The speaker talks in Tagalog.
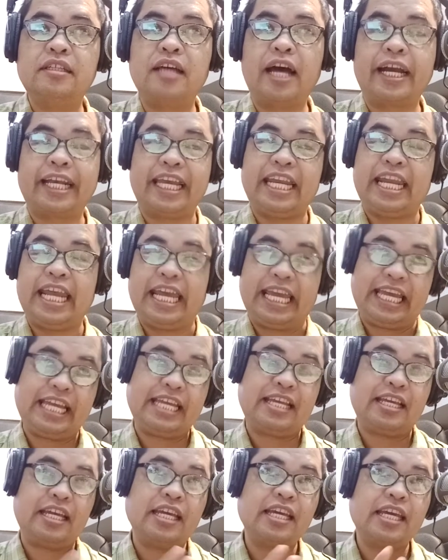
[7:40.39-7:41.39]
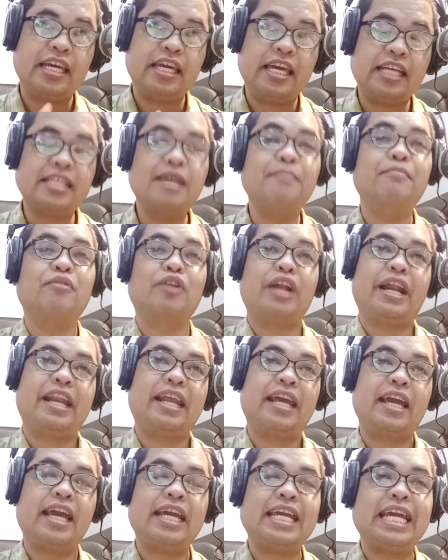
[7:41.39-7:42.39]
akini ah, example
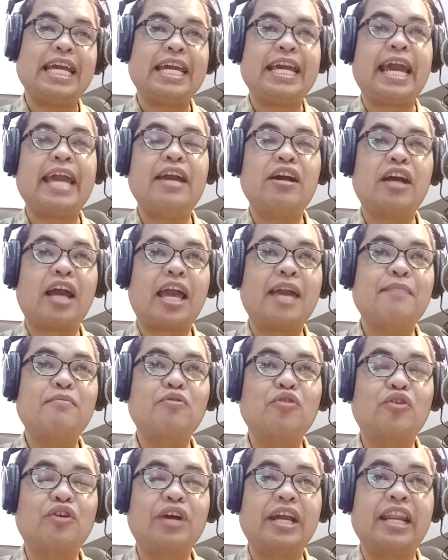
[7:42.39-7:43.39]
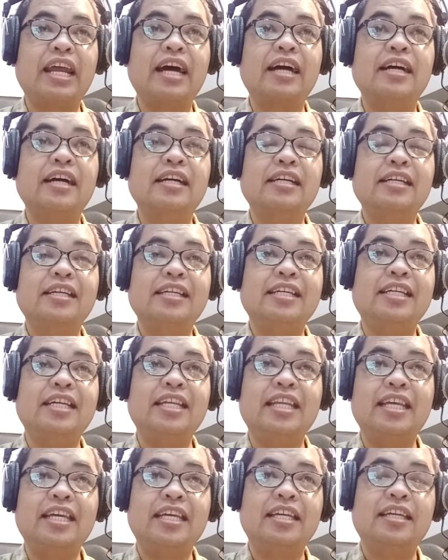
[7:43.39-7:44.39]
ani ay kay kaya kay mo kanang
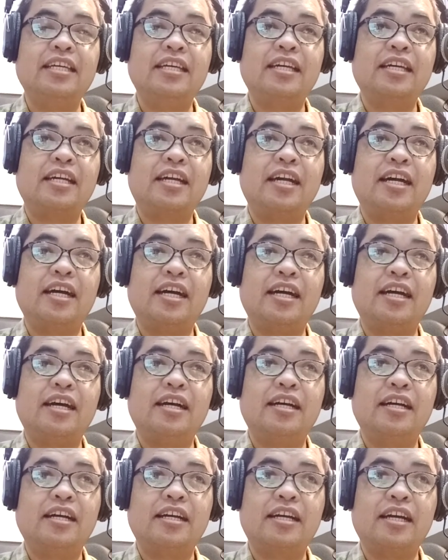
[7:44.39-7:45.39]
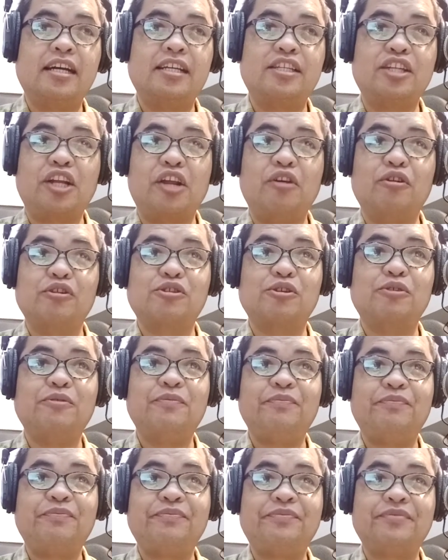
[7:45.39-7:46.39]
kining ka, ka seryoso
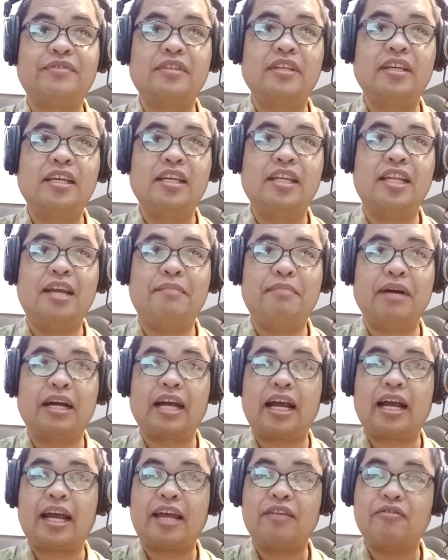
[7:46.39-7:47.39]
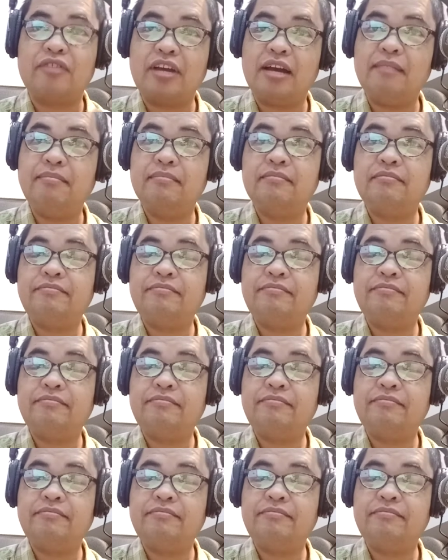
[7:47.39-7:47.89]
nabaka kay uyab